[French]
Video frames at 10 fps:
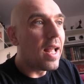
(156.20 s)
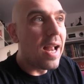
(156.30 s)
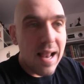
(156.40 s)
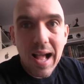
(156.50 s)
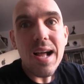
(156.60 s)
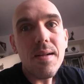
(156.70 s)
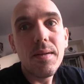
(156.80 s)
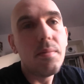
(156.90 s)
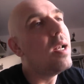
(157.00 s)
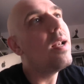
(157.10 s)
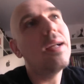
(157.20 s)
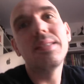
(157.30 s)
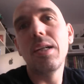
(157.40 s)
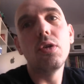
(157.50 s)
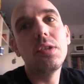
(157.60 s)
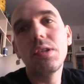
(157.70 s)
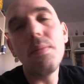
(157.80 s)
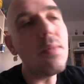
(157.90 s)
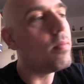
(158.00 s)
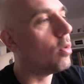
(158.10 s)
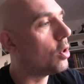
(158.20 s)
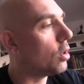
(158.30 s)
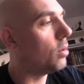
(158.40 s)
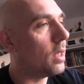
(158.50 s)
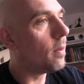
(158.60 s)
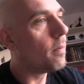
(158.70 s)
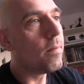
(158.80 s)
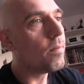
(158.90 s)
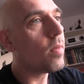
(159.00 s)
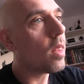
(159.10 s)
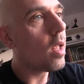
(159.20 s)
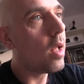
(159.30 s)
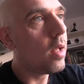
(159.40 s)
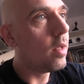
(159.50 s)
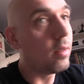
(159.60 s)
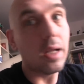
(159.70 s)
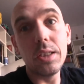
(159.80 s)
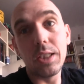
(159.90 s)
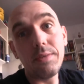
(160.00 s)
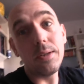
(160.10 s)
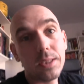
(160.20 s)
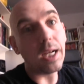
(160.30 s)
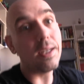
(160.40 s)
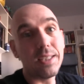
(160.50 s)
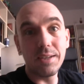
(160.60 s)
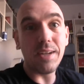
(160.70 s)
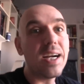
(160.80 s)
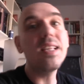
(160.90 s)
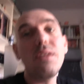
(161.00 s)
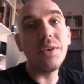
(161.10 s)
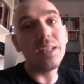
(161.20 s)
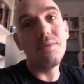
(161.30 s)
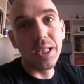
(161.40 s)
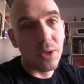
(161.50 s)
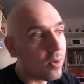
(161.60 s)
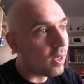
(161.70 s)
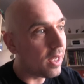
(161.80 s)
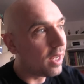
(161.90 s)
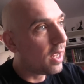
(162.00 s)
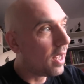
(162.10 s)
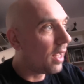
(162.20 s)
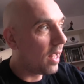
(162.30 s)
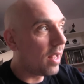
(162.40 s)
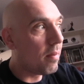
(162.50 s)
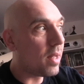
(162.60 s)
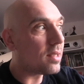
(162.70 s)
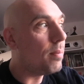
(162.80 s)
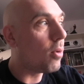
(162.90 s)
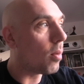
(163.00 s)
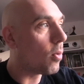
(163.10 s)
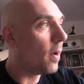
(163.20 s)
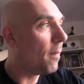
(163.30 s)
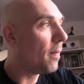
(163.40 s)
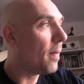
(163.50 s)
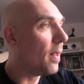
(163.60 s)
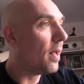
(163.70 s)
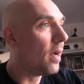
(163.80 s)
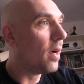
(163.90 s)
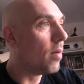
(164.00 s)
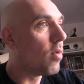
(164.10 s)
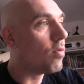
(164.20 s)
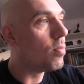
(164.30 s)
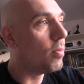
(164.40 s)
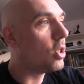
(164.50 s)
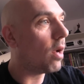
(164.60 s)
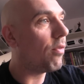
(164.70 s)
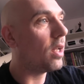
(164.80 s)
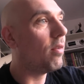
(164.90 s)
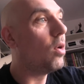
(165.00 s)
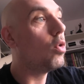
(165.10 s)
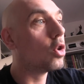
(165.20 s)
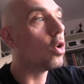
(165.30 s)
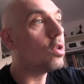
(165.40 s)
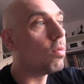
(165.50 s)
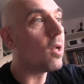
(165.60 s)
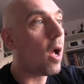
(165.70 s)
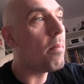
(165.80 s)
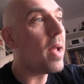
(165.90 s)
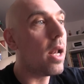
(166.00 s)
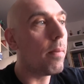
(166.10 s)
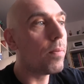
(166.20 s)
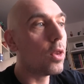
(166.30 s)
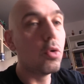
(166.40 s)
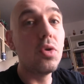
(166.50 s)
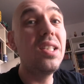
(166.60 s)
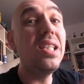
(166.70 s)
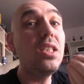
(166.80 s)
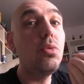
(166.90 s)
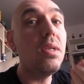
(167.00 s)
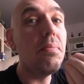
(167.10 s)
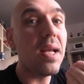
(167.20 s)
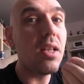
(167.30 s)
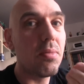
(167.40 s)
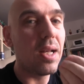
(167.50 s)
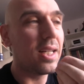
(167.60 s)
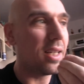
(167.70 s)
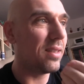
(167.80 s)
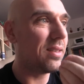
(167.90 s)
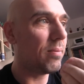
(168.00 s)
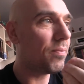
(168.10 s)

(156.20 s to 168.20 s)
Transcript: Et là, mais là, c'est le summum aujourd'hui. Euh, j'avais arrêté de faire des vidéos et merci Pôle emploi. Au moins, vous m'obligez à faire des vidéos. Je reçois un mail du 18 mai 2015.